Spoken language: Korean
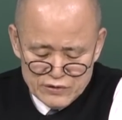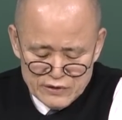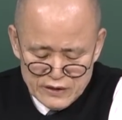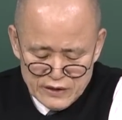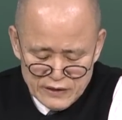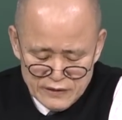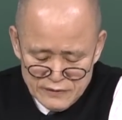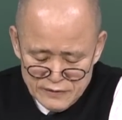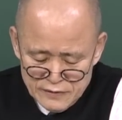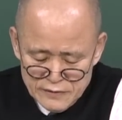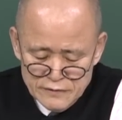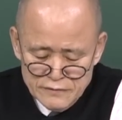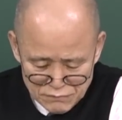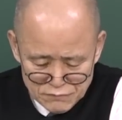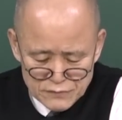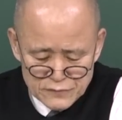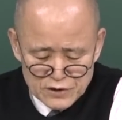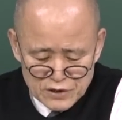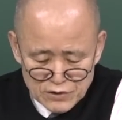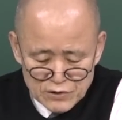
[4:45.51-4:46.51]
근데
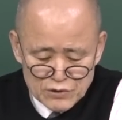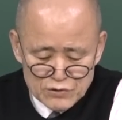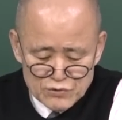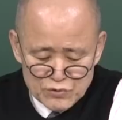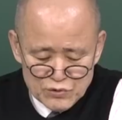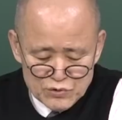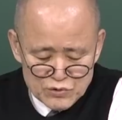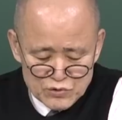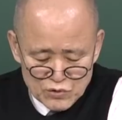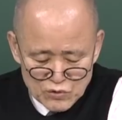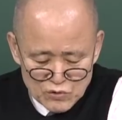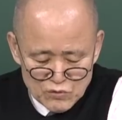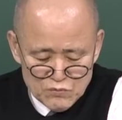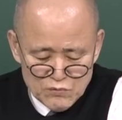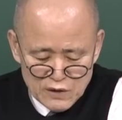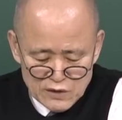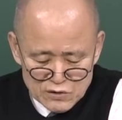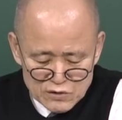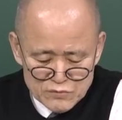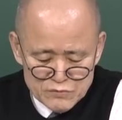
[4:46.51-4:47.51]
그것도
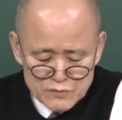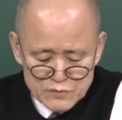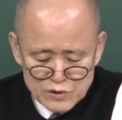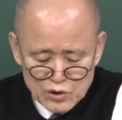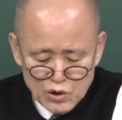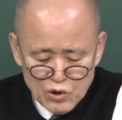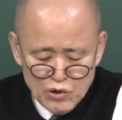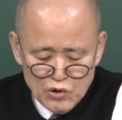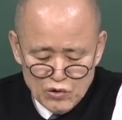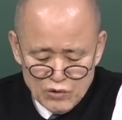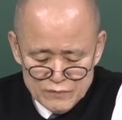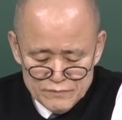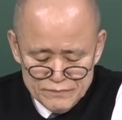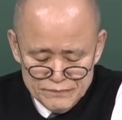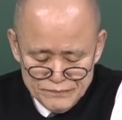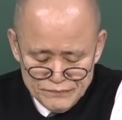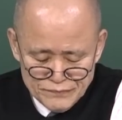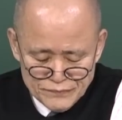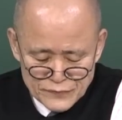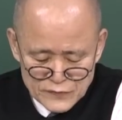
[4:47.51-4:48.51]
조금만 좀 더
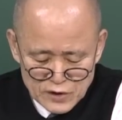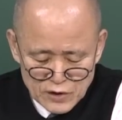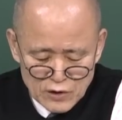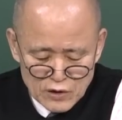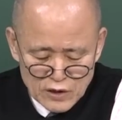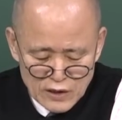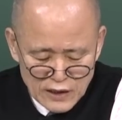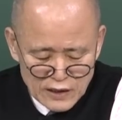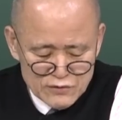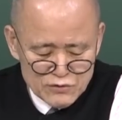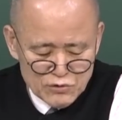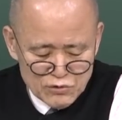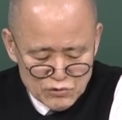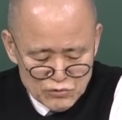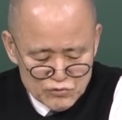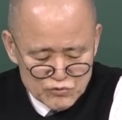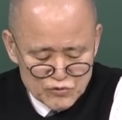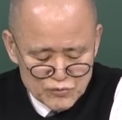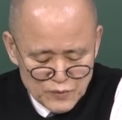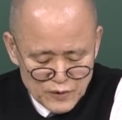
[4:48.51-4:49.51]

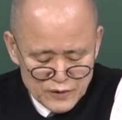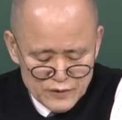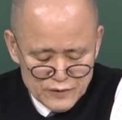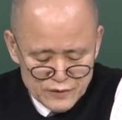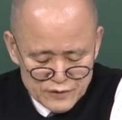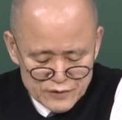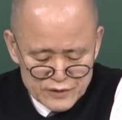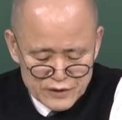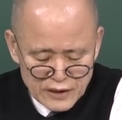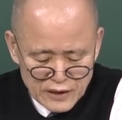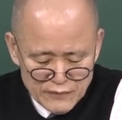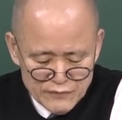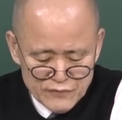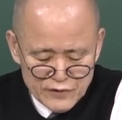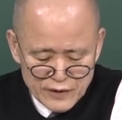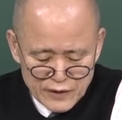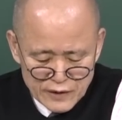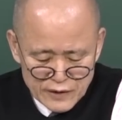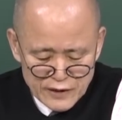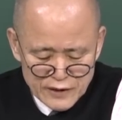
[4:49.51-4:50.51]
늘어나도록 주변
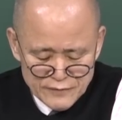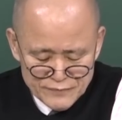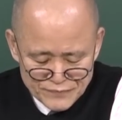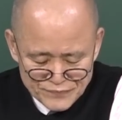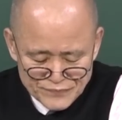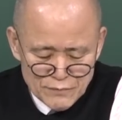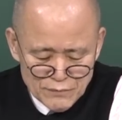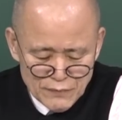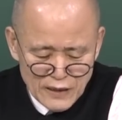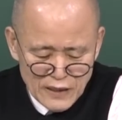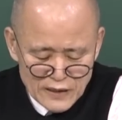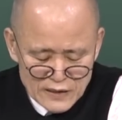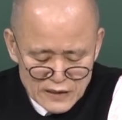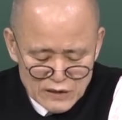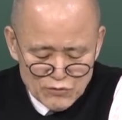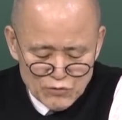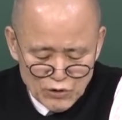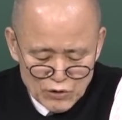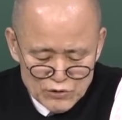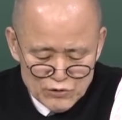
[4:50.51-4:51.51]
사람들에게
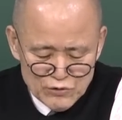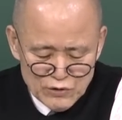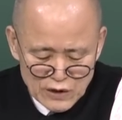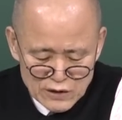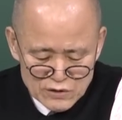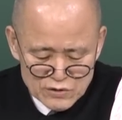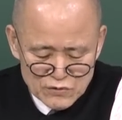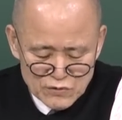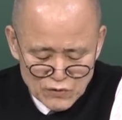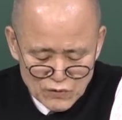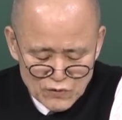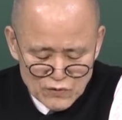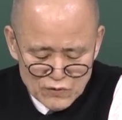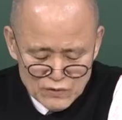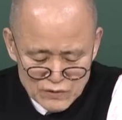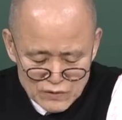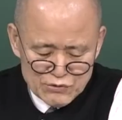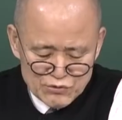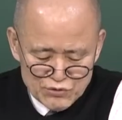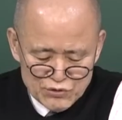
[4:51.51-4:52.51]
많이
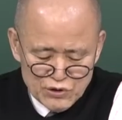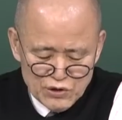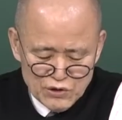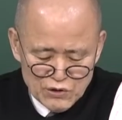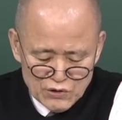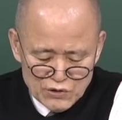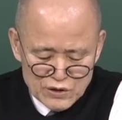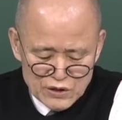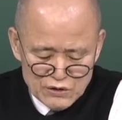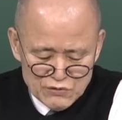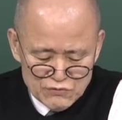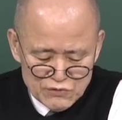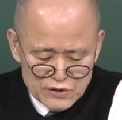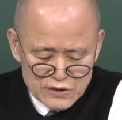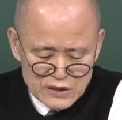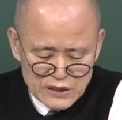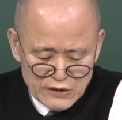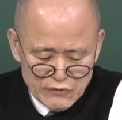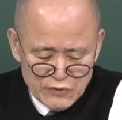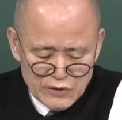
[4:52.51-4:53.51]
권유하시고 주역이
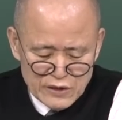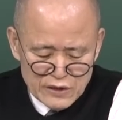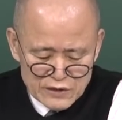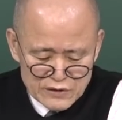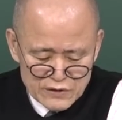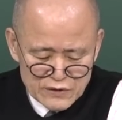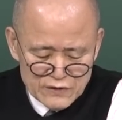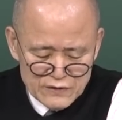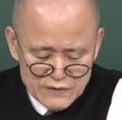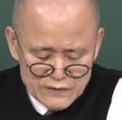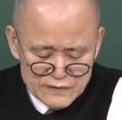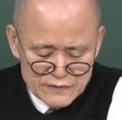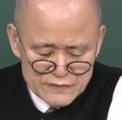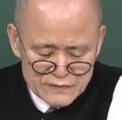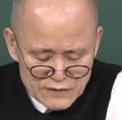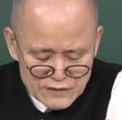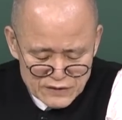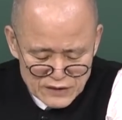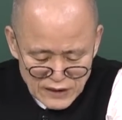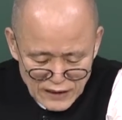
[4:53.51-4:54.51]
우리 사회에서
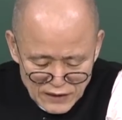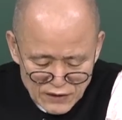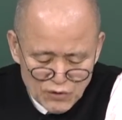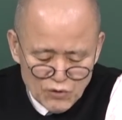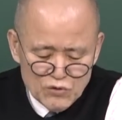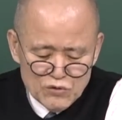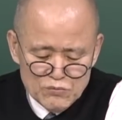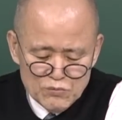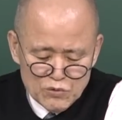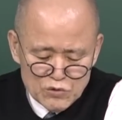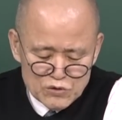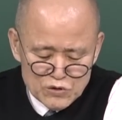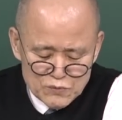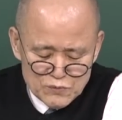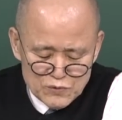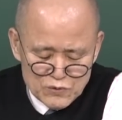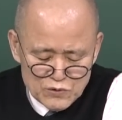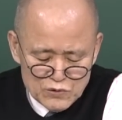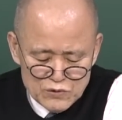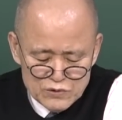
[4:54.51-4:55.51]
새로운
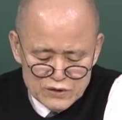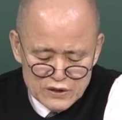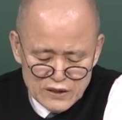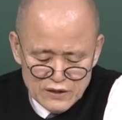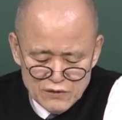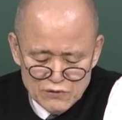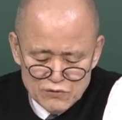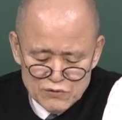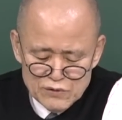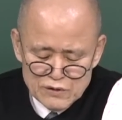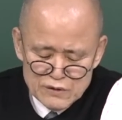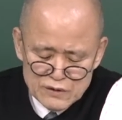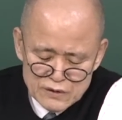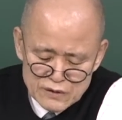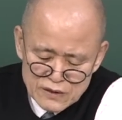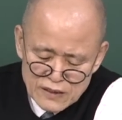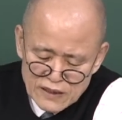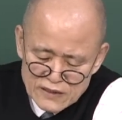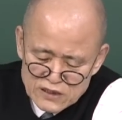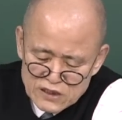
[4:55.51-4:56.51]
모습으로
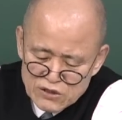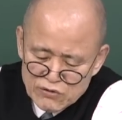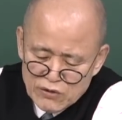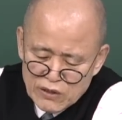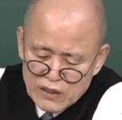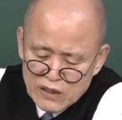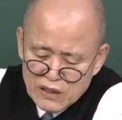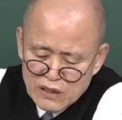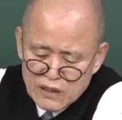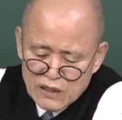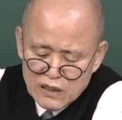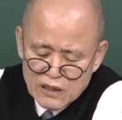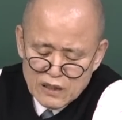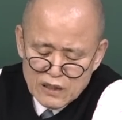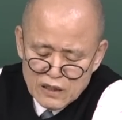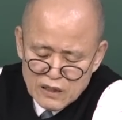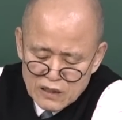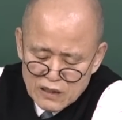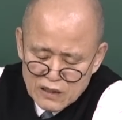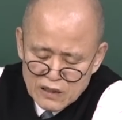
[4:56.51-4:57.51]
새로운
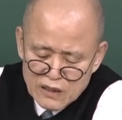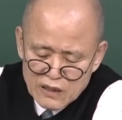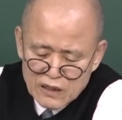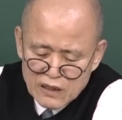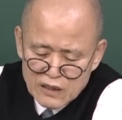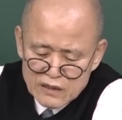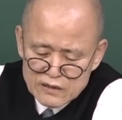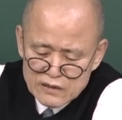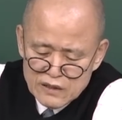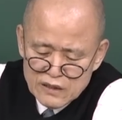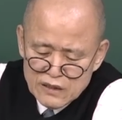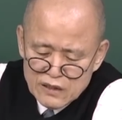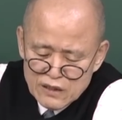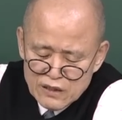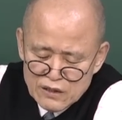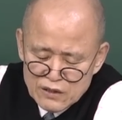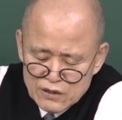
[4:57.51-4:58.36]
가치관이